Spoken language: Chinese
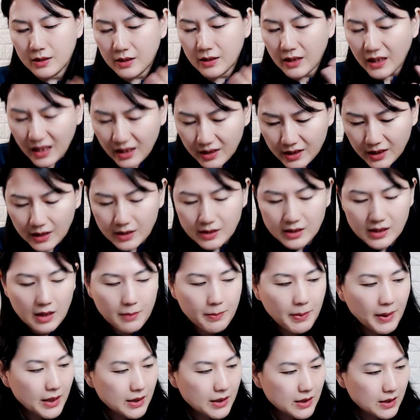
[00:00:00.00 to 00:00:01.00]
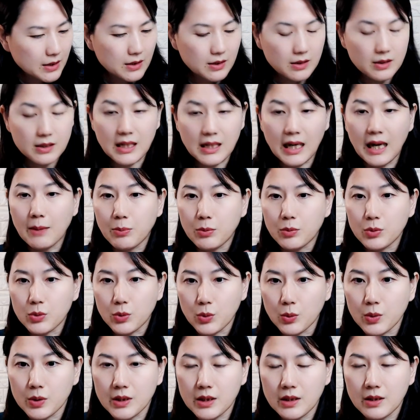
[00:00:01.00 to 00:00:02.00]
硬体设备其实是差不
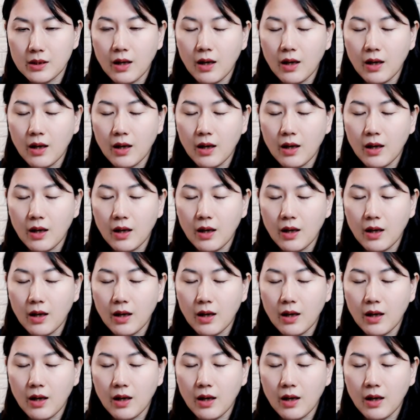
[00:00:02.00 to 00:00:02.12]
多的。